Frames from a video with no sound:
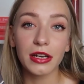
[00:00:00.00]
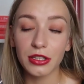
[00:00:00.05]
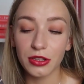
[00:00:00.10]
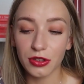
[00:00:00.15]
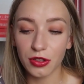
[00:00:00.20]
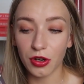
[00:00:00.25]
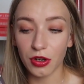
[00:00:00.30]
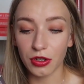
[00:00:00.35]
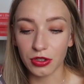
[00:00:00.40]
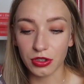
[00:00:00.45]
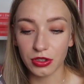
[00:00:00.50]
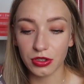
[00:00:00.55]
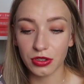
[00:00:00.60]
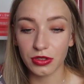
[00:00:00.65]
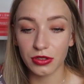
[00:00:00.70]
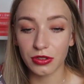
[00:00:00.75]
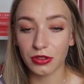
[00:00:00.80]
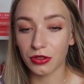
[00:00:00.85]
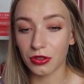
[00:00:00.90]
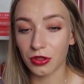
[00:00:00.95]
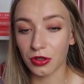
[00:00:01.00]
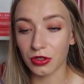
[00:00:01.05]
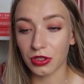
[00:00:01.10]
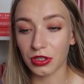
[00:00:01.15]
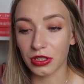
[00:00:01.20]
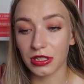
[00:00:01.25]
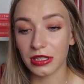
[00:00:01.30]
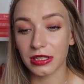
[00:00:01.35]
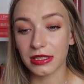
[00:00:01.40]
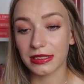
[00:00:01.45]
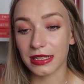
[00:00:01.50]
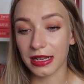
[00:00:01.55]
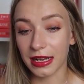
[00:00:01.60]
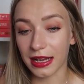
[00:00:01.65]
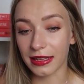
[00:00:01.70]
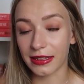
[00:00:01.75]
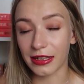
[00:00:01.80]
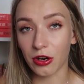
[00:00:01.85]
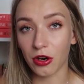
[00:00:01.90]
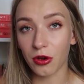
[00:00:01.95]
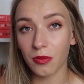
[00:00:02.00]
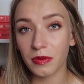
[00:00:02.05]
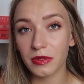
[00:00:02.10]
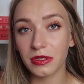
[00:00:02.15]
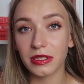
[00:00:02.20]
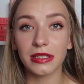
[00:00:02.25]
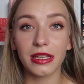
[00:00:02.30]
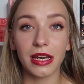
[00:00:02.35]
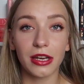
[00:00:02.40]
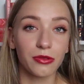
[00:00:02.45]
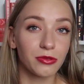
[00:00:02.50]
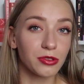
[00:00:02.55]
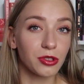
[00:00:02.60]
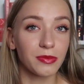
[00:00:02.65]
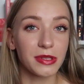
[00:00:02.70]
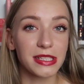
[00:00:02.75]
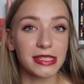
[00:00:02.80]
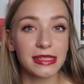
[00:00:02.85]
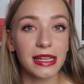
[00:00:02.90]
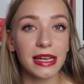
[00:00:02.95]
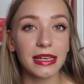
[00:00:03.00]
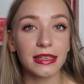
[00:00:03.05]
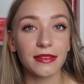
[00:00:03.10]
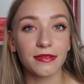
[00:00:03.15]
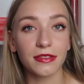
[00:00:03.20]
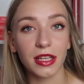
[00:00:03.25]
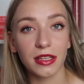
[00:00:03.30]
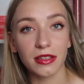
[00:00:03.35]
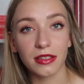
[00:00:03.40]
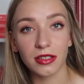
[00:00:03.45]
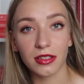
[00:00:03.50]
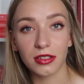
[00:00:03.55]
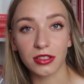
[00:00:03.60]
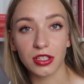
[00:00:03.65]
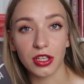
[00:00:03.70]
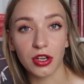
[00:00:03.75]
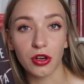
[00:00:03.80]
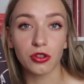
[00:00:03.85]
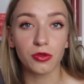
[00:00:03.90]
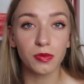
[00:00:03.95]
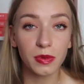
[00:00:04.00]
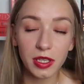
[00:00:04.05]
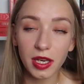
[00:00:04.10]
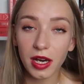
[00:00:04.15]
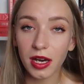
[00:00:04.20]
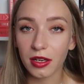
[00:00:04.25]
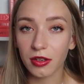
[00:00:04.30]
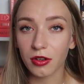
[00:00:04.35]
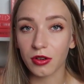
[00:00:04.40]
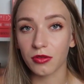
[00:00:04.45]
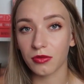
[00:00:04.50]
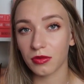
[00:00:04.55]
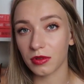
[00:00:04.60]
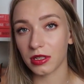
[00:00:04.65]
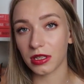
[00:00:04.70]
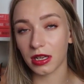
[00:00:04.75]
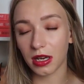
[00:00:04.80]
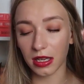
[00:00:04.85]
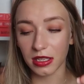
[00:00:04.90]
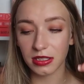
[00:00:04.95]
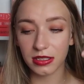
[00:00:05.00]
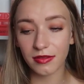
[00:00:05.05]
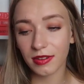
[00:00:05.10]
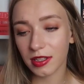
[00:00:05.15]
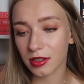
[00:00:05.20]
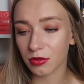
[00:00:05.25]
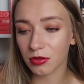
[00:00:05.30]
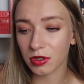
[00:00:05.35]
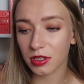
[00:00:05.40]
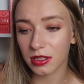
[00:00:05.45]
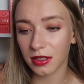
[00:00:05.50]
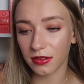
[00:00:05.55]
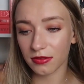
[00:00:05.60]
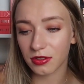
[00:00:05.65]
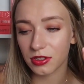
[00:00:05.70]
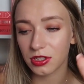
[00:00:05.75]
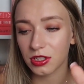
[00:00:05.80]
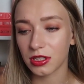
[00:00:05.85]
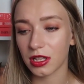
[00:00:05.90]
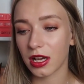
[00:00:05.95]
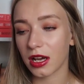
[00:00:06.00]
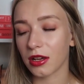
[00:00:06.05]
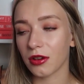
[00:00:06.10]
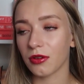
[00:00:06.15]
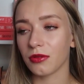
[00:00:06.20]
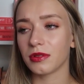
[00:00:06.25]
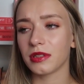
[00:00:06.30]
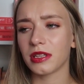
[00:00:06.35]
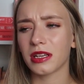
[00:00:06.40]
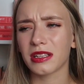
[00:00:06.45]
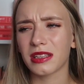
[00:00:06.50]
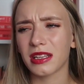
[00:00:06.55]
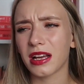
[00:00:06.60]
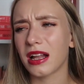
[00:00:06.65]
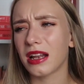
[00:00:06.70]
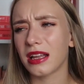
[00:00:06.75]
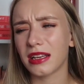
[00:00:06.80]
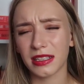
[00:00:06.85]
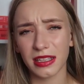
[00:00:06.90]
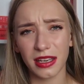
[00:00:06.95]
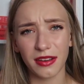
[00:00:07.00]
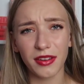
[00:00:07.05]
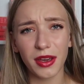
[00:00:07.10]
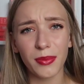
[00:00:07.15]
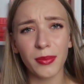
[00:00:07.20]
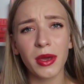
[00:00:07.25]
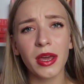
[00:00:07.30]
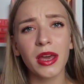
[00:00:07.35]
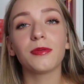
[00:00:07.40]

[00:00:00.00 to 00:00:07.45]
ktoś do nich zagada obcy, dają sobie znaki, wtedy się odbijają i jakieś awantury tam wszczynają i tak dalej, nie wiem.